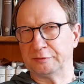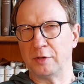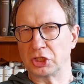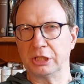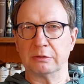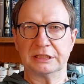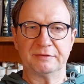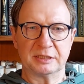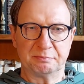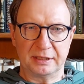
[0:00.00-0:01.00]

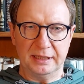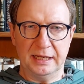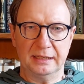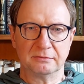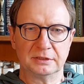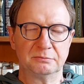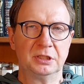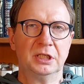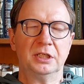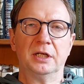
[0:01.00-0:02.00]
Vorstellungswelt prägen und ihm